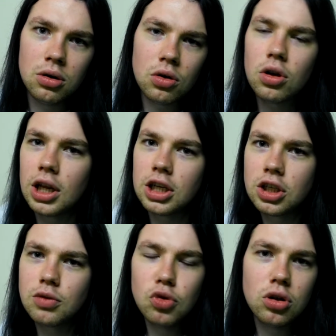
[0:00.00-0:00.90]
To dodaj
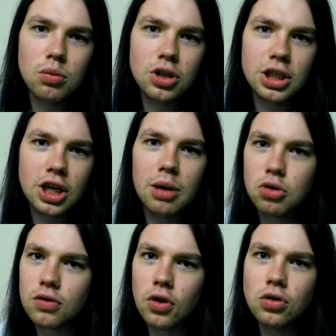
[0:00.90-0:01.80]
jeszcze smutną muzyczkę i
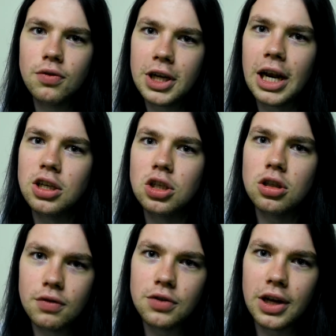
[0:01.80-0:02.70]
może w końcu wykręcisz
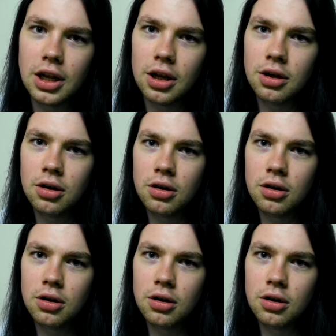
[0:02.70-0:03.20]
to wyświetleń.